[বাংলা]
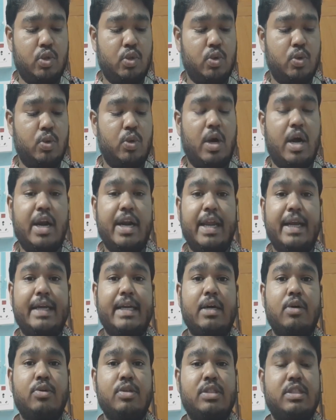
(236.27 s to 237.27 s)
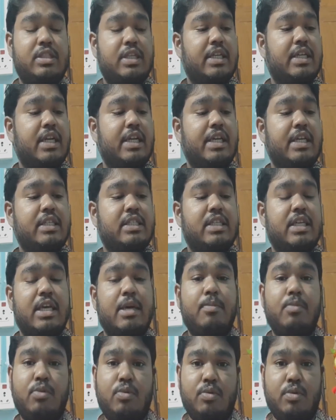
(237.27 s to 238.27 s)
তো আর এটা হচ্ছে এটা নিয়েছে
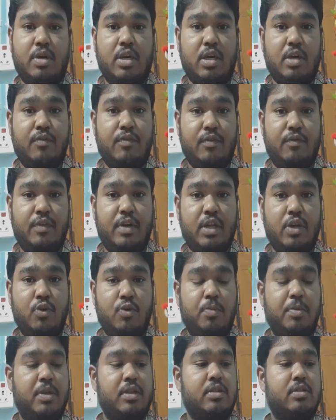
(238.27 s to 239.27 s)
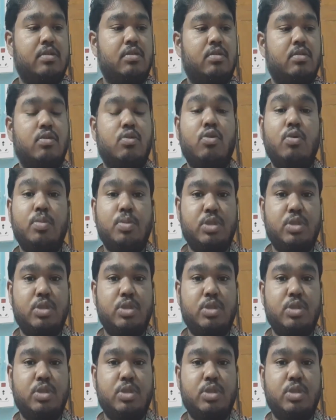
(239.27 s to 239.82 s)
পনেরো টাকা ফিফটিন রুপিস খুব